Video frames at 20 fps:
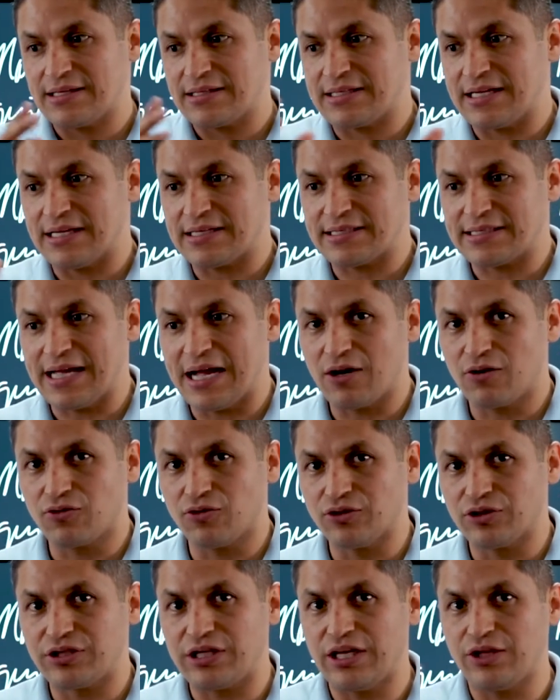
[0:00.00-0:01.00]
si están
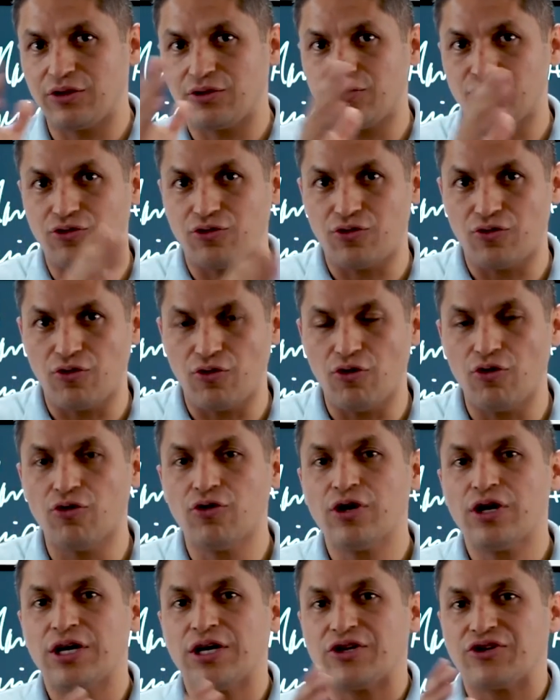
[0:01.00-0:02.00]
contentos o no,